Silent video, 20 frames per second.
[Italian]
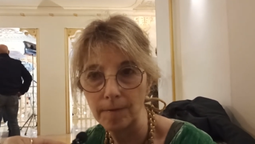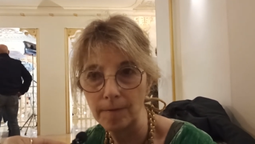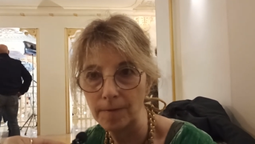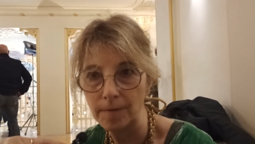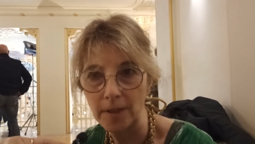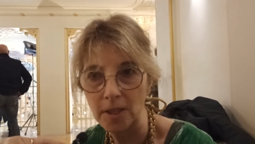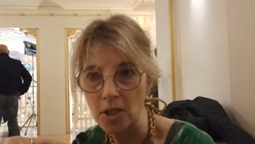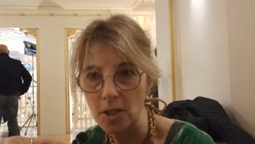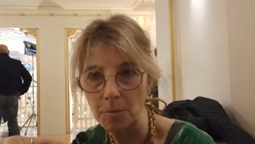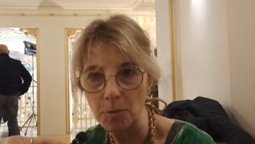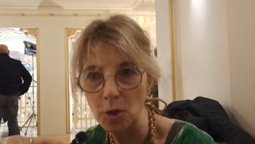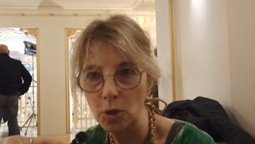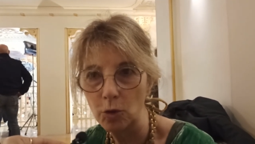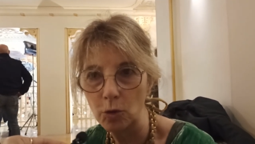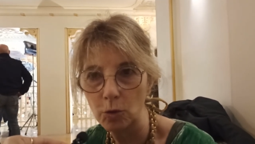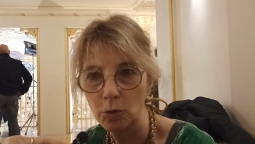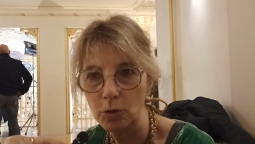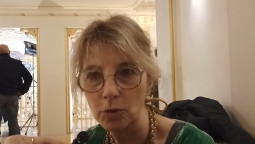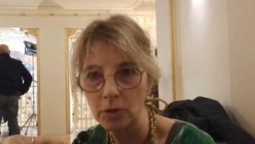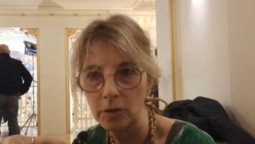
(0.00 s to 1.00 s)
facciamo i
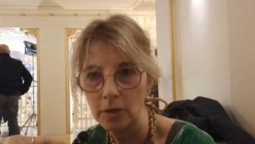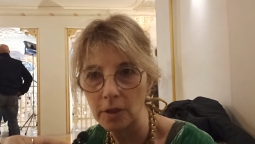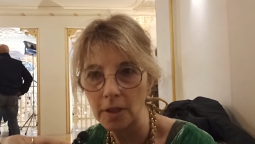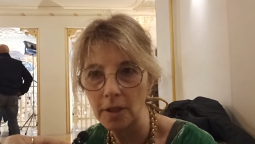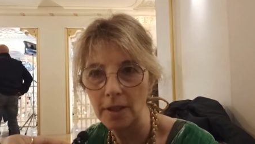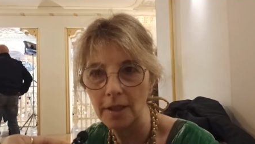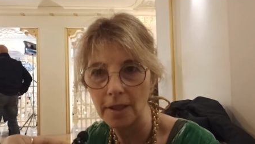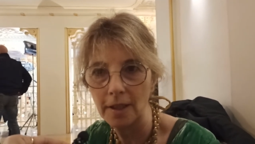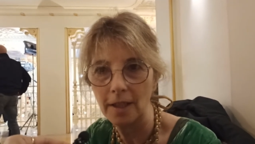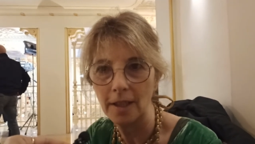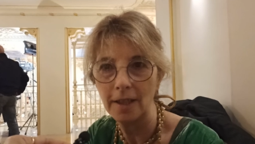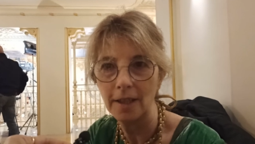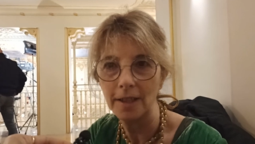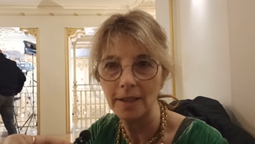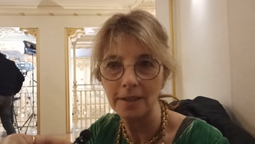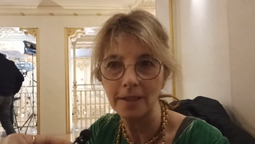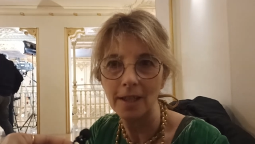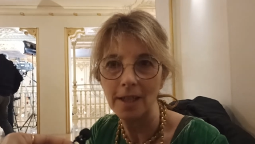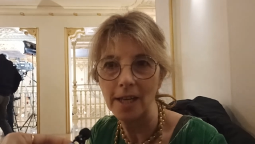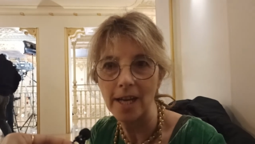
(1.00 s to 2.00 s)
conti
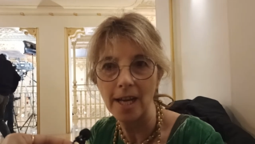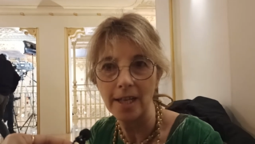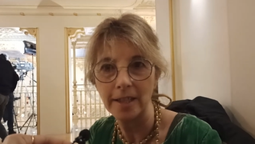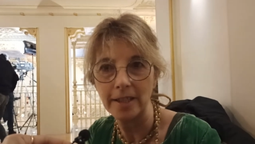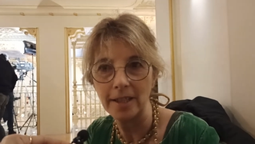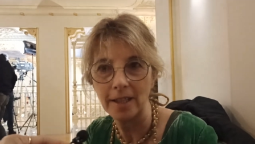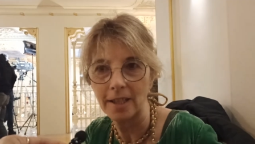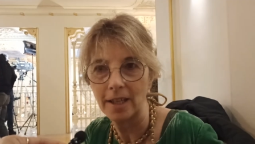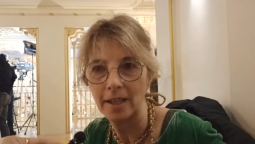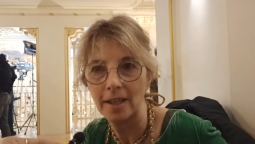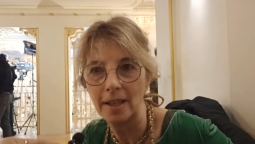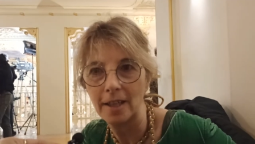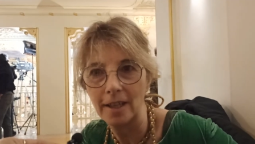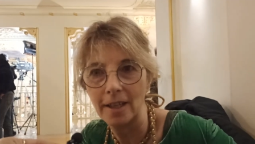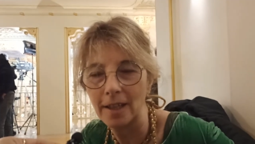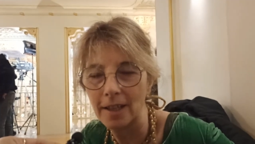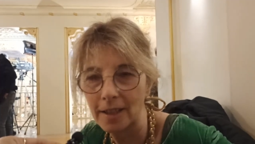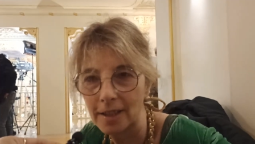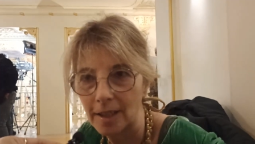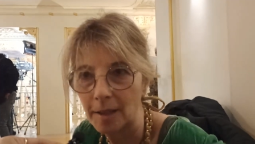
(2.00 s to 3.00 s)
eh, degli anni
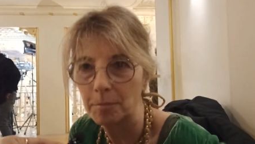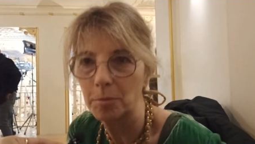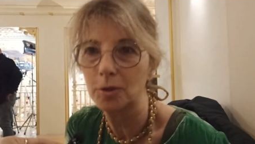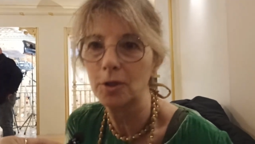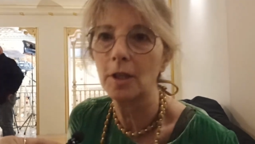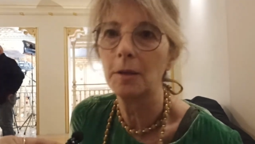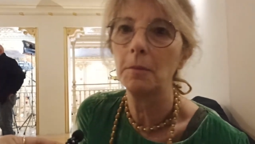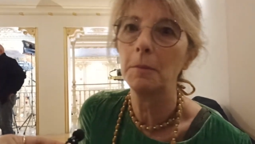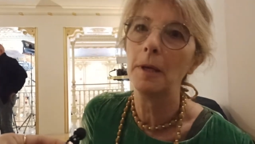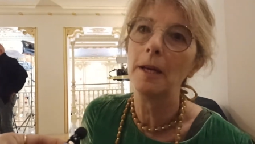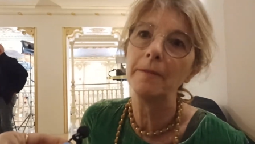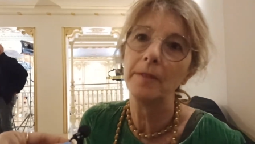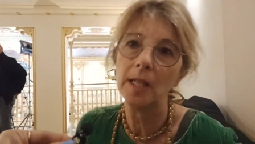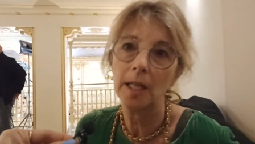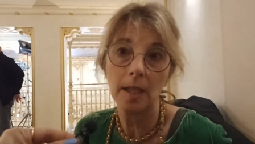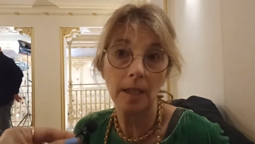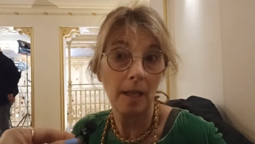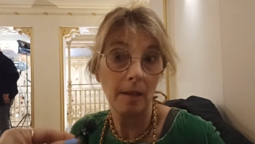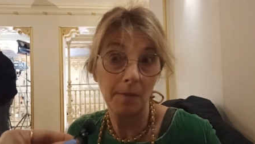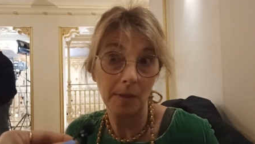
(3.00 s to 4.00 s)
che, che, potrebbe
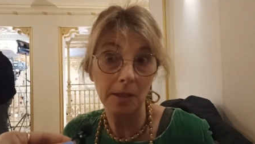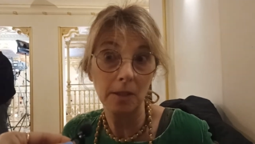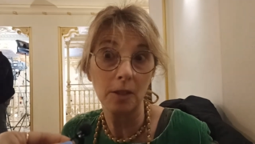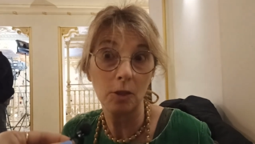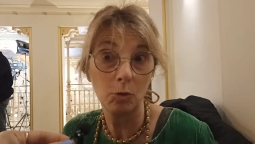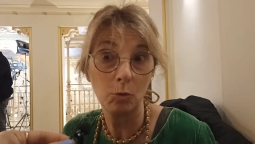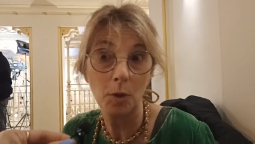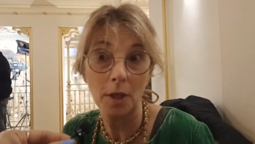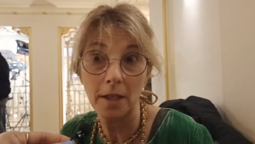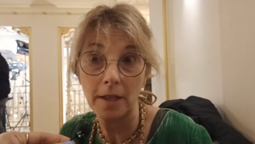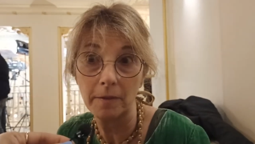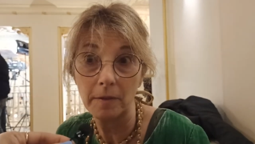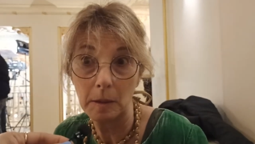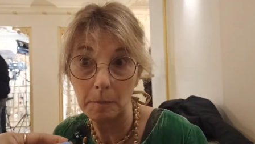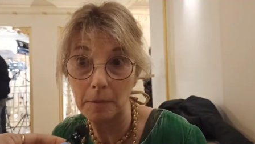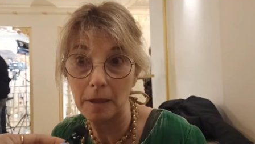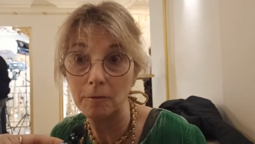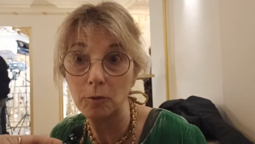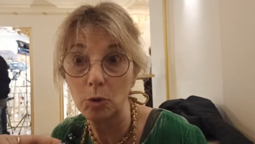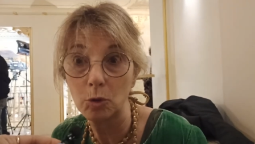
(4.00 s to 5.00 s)
avere, nel 22 ne
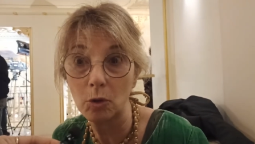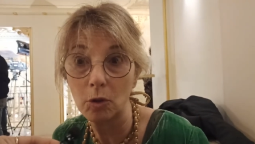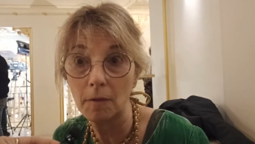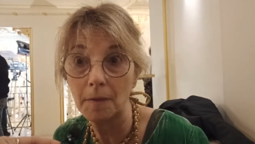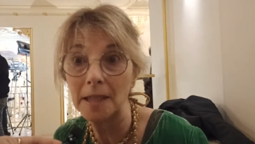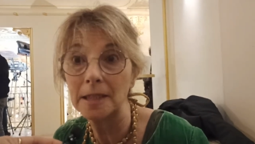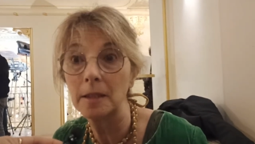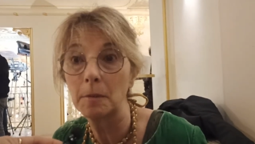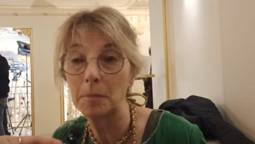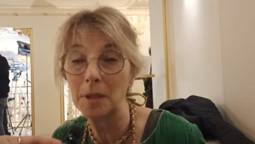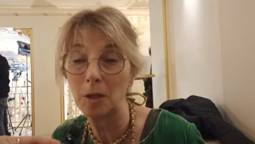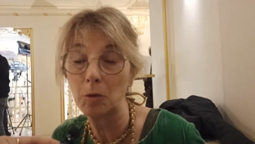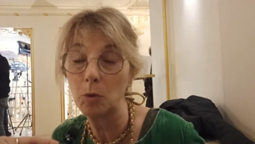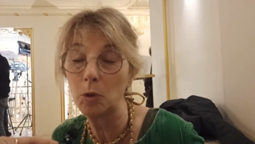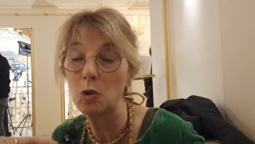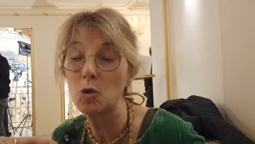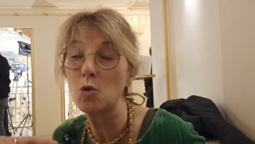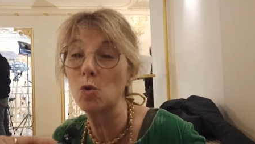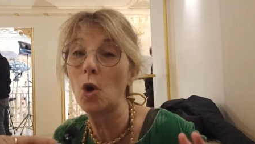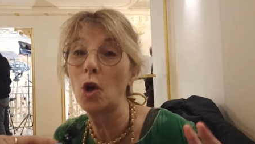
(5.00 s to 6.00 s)
avrebbe avuto 90, per
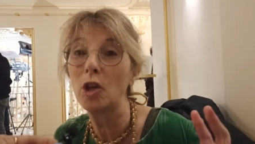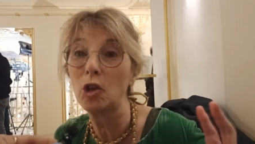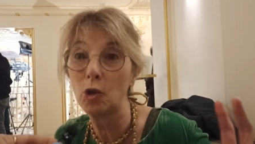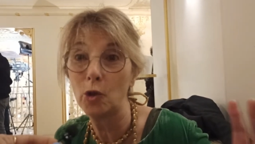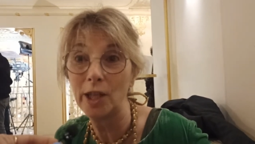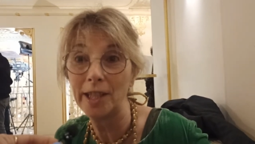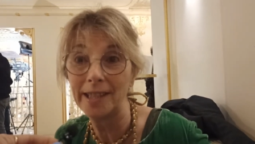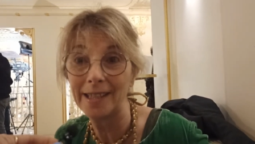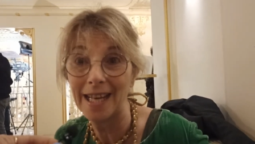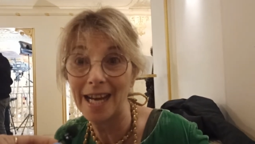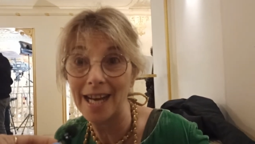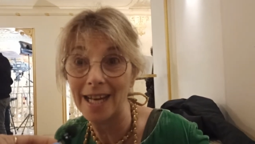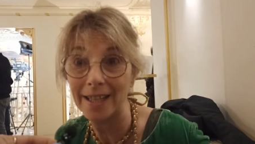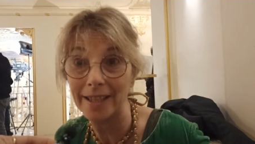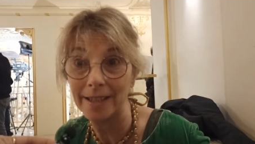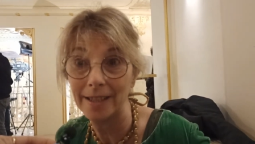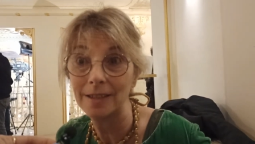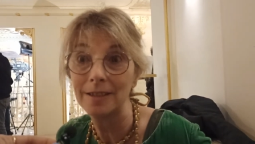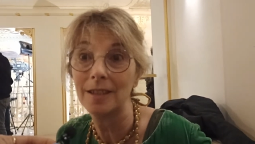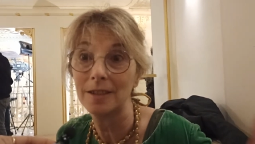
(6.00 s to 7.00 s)
cui i suoi
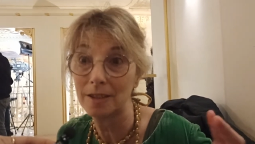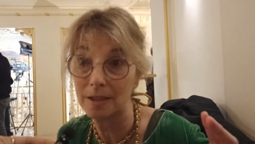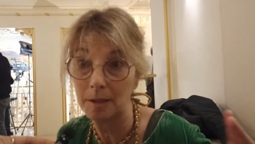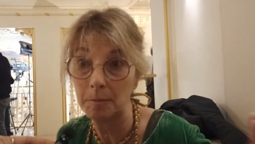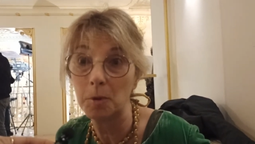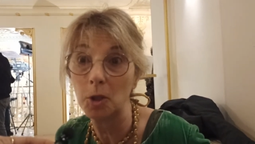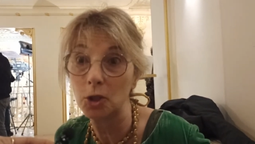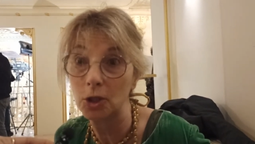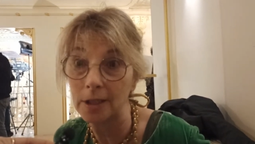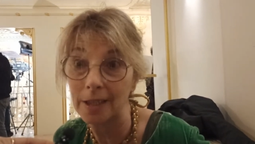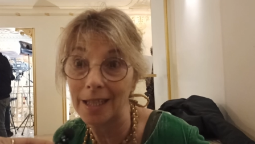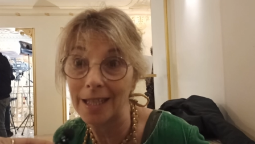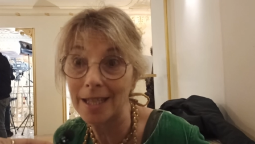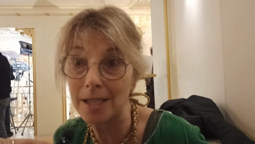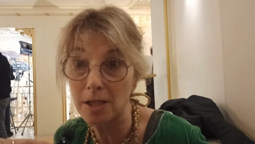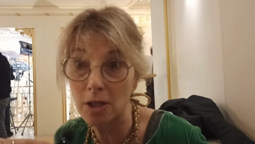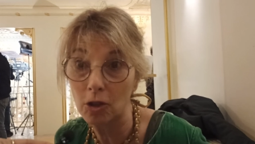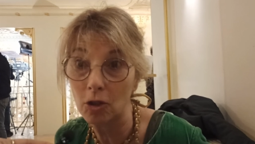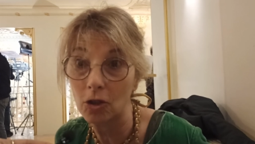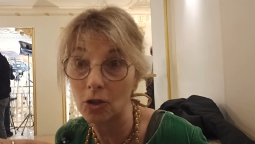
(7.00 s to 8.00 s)
coetanei, i testimoni della
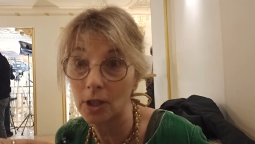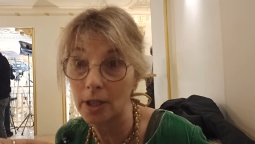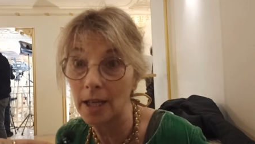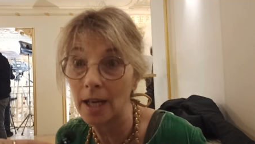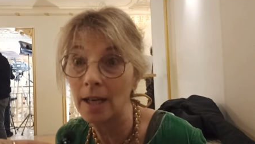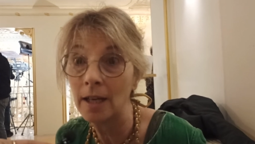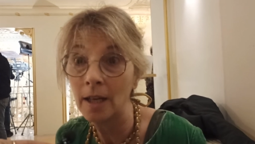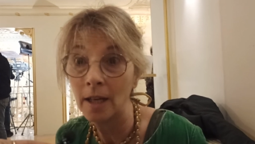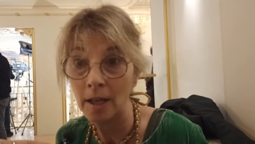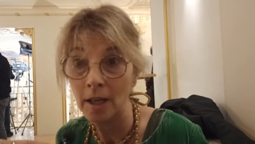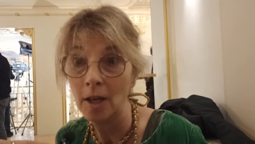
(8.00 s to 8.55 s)
storia,